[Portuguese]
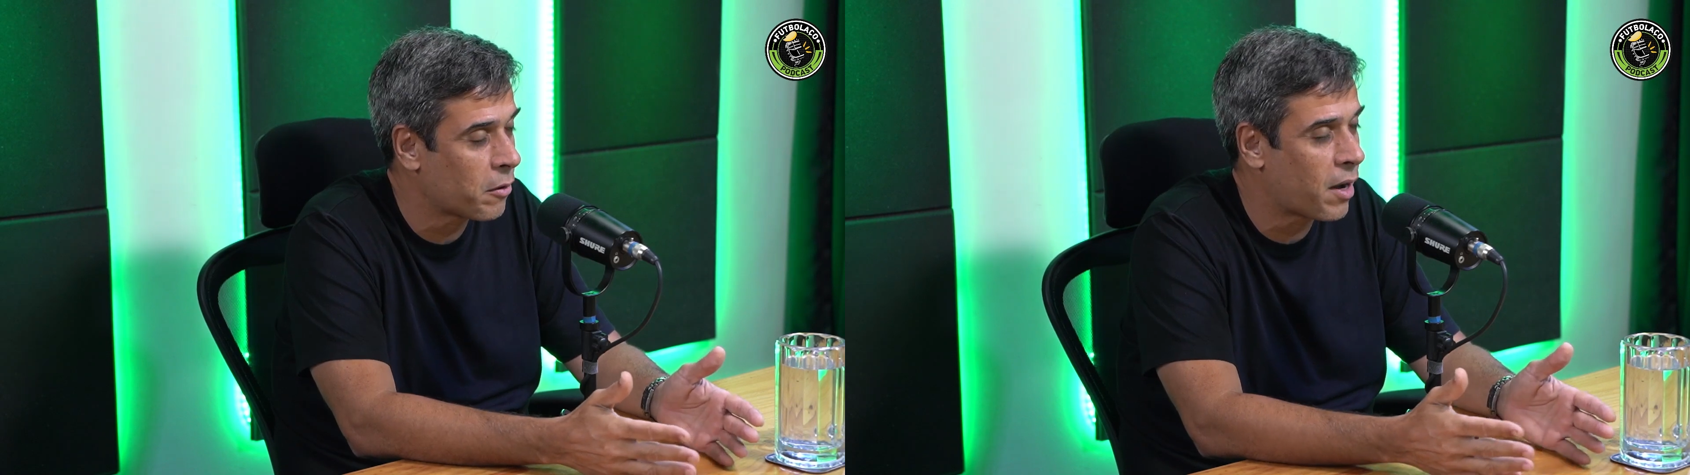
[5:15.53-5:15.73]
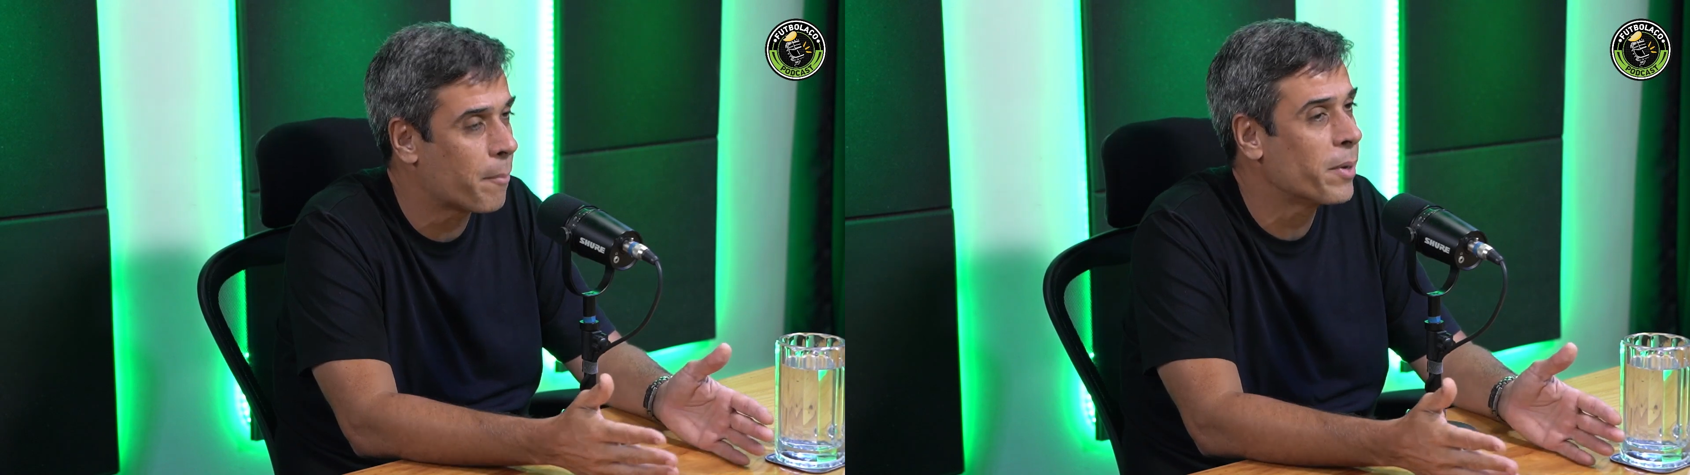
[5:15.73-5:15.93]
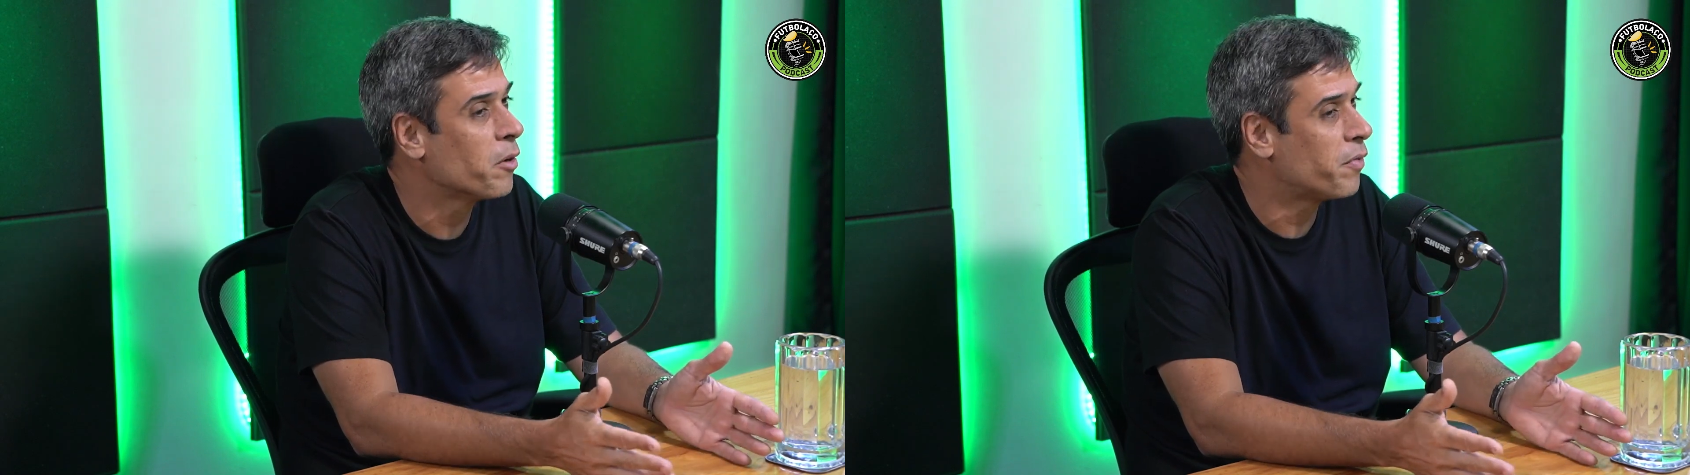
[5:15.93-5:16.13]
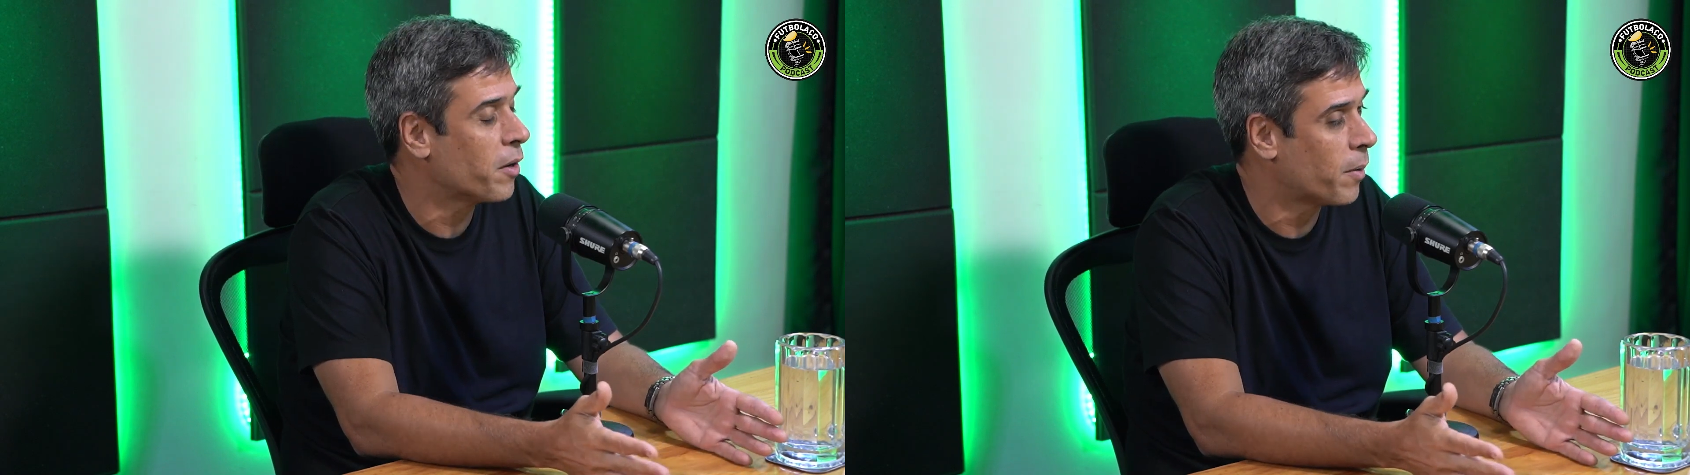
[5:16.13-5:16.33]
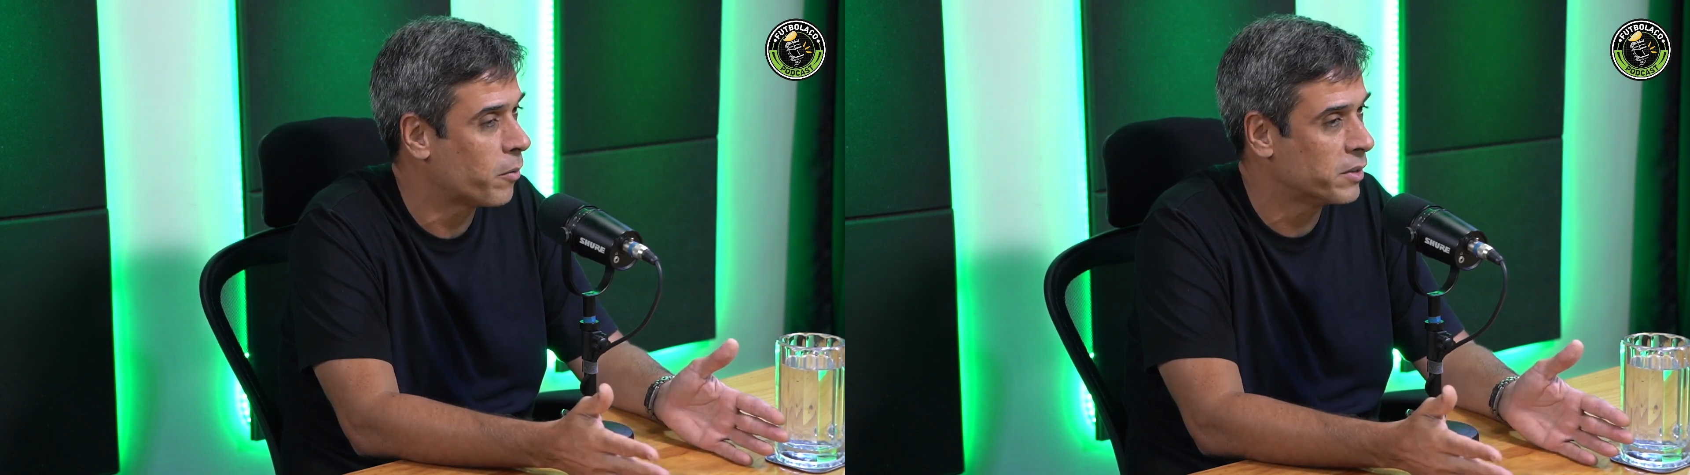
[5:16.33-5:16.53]
o Capelo
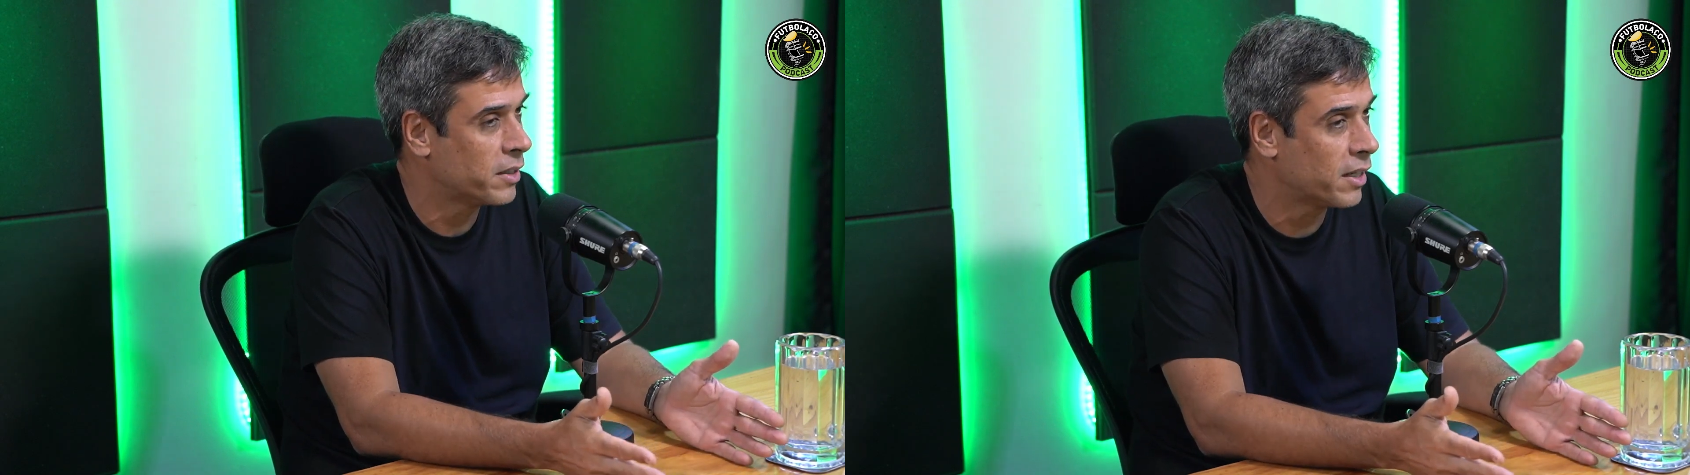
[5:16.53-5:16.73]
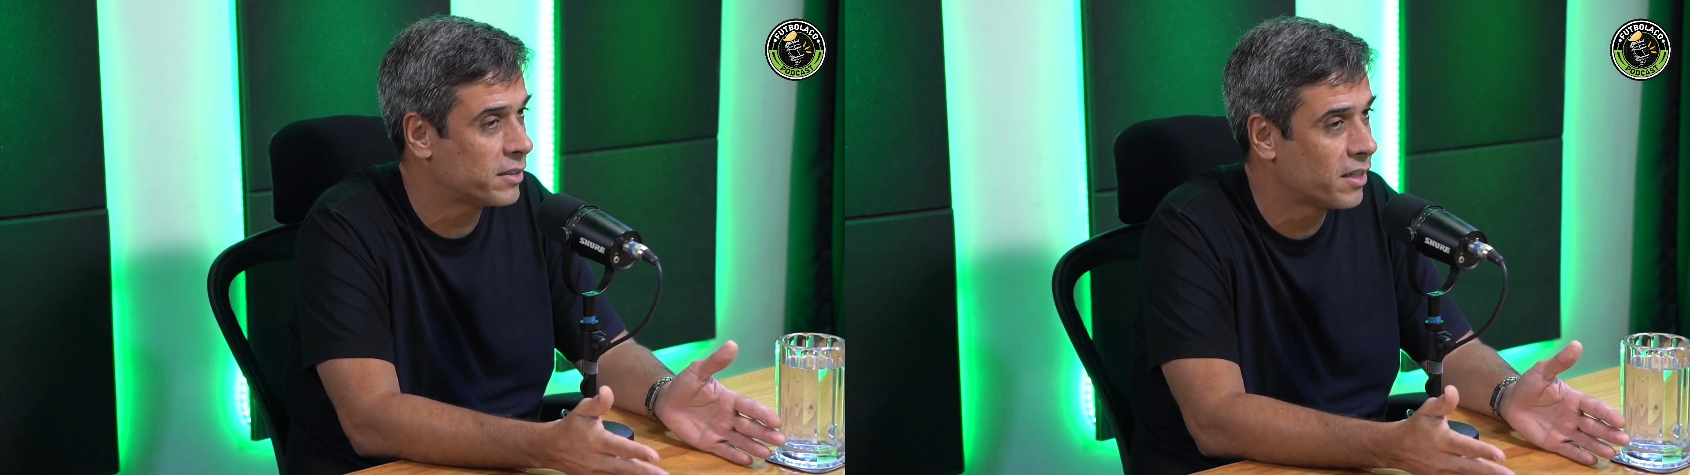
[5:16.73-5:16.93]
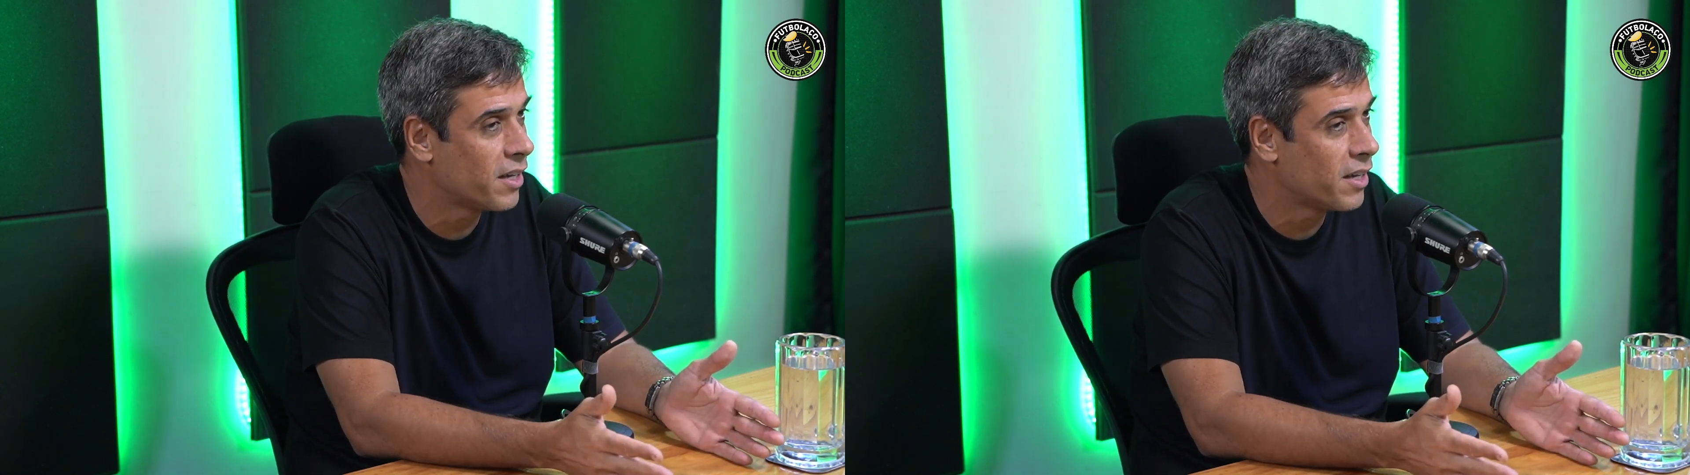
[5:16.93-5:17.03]
fala uma coisa dessa.